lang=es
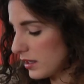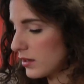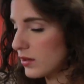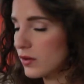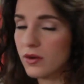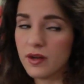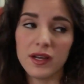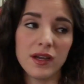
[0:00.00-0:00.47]

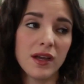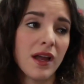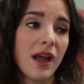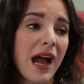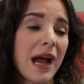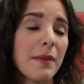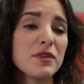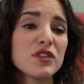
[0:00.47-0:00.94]
Cora,
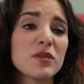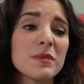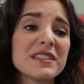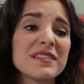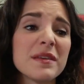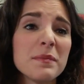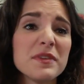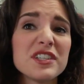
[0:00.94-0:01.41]
a mí eso que me
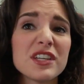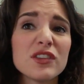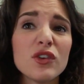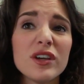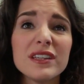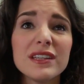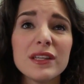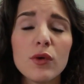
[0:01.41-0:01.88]
estén
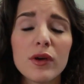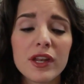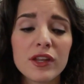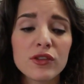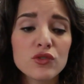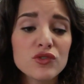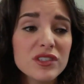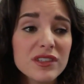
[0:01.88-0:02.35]
pichando gente y
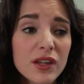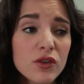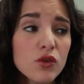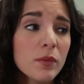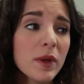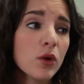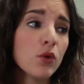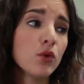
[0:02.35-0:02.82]
cuadrando citas no me